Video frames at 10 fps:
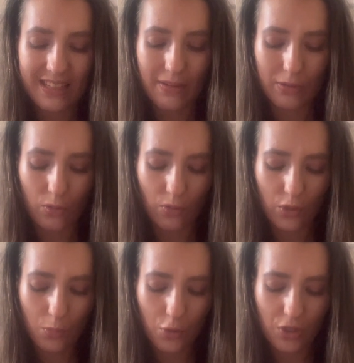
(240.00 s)

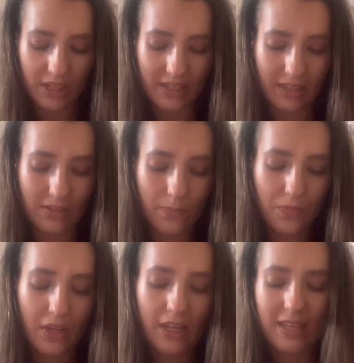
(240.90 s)
dermatologisch bestätigt.
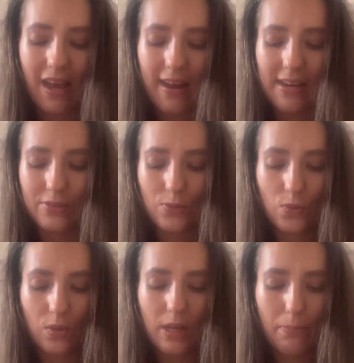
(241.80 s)
Ja, also so
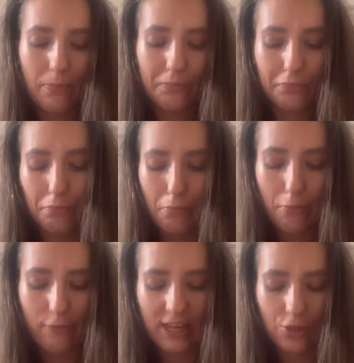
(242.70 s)
ein
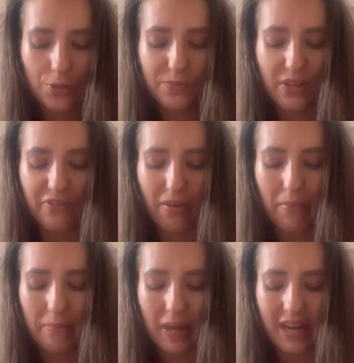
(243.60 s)
Lippenpflegestift darf bei
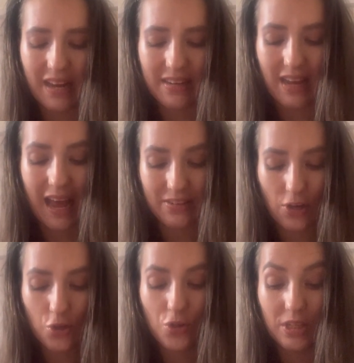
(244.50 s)
meiner
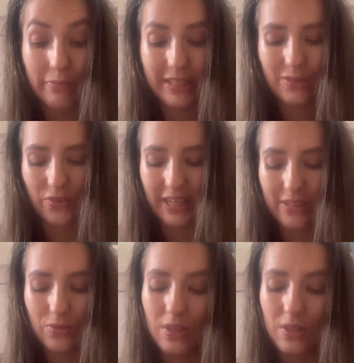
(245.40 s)
Handtasche niemals fehlen. Und